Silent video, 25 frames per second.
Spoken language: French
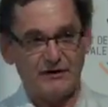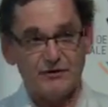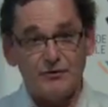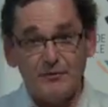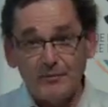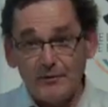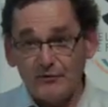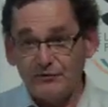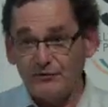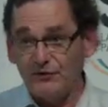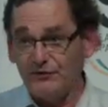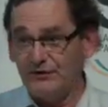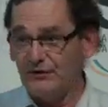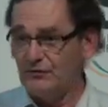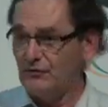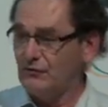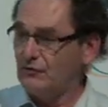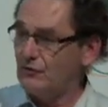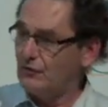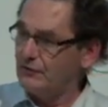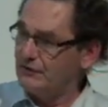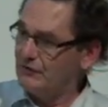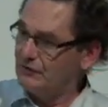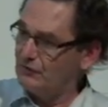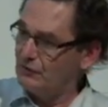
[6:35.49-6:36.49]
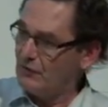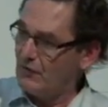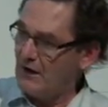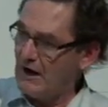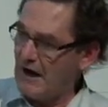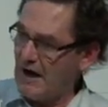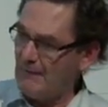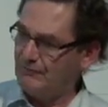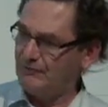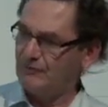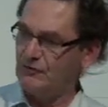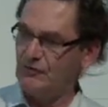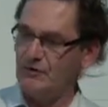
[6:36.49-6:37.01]
Et je pense que c'est une condition
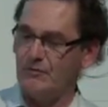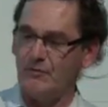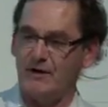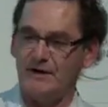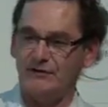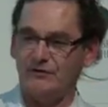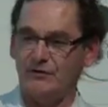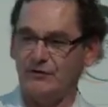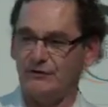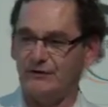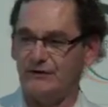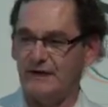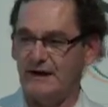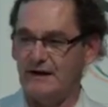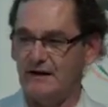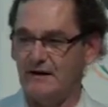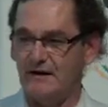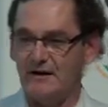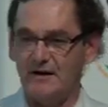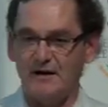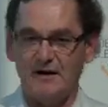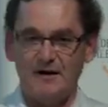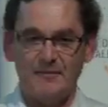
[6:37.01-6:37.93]
absolument essentielle